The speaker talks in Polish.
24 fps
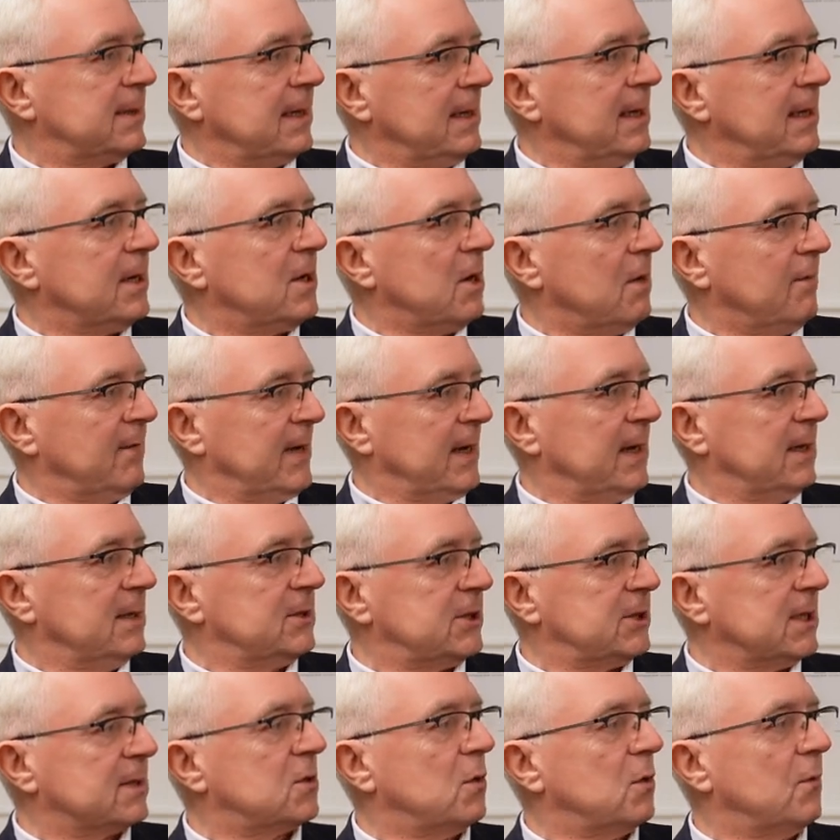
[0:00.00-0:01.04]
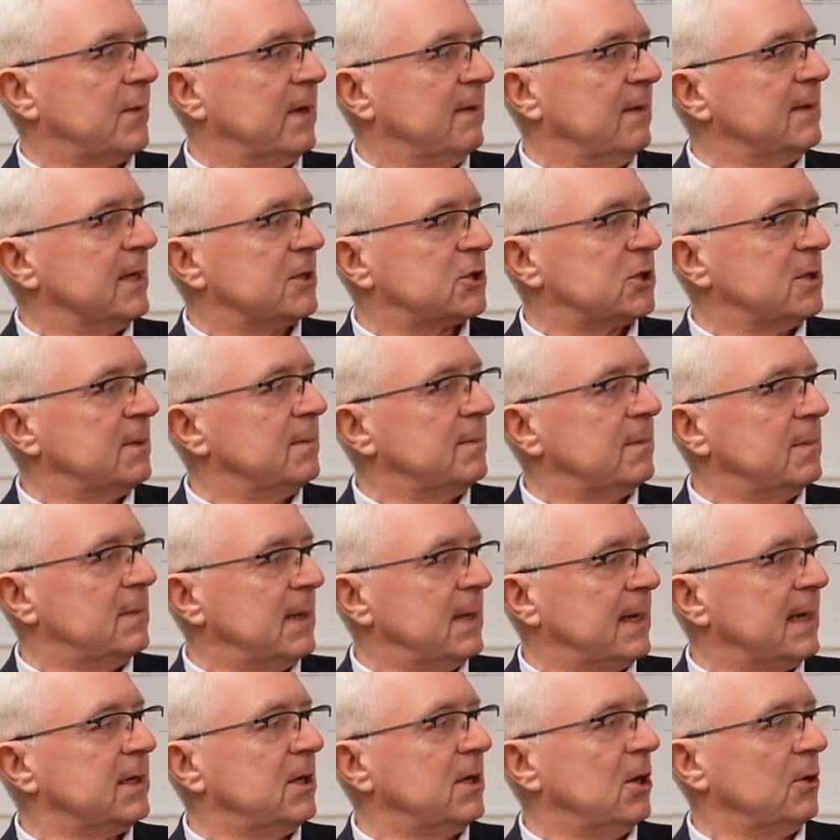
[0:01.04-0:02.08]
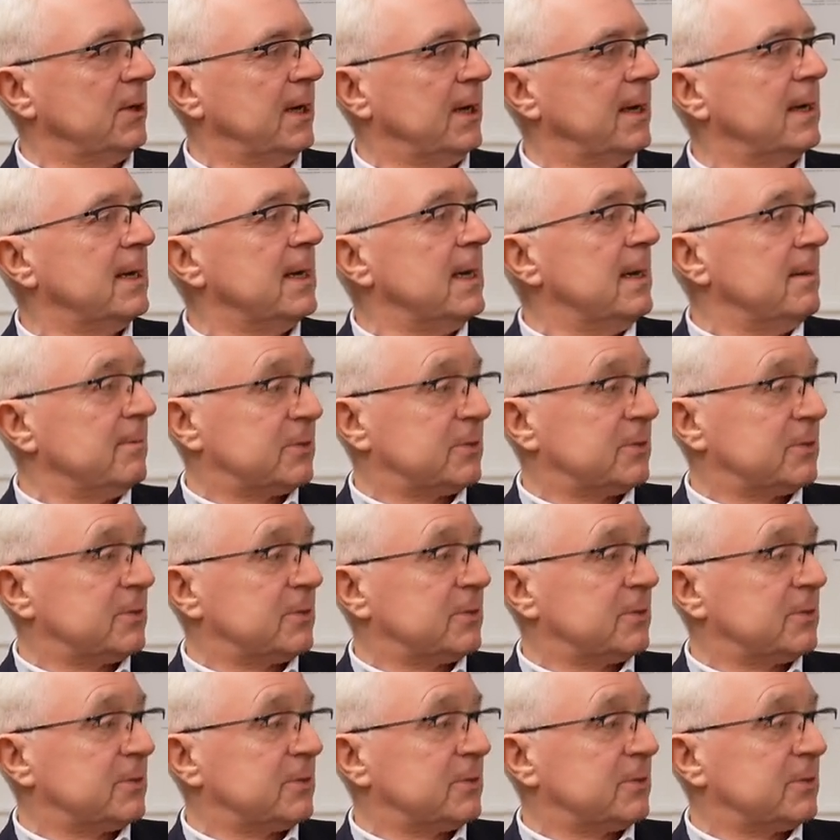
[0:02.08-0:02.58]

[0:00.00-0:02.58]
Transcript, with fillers: tej ligowej siatkówki w naszym regionie.